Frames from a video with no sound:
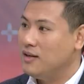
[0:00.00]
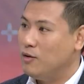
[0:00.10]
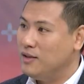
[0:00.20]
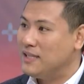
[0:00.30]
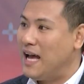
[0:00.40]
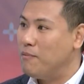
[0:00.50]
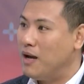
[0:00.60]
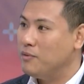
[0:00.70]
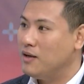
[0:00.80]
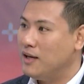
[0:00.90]
เราดีไซน์
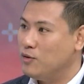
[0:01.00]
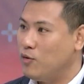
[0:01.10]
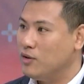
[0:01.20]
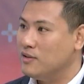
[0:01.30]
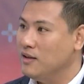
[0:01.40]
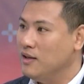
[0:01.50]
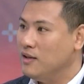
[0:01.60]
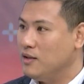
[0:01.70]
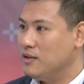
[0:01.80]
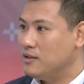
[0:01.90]
มาเพื่อให้ทุกคน
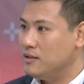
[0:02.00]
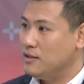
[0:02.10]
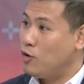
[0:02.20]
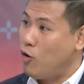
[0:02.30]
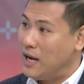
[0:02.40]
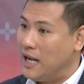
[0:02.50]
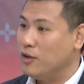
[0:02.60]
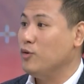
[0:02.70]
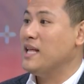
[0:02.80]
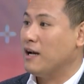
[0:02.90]
จริง ๆ เจ้าของร้าน
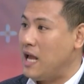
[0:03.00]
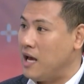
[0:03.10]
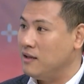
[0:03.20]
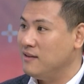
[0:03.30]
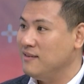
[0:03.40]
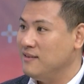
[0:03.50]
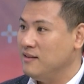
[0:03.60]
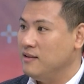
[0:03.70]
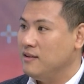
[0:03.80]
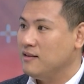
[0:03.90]
อยู่ที่ไหนก็ได้ถูกต้อ
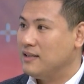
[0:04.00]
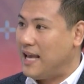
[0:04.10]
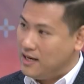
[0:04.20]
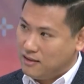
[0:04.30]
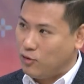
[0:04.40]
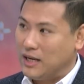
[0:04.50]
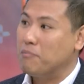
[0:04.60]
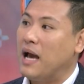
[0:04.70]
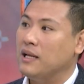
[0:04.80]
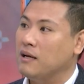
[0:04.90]
งแค่กดรั
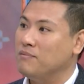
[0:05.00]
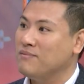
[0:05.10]
บงานเองครับ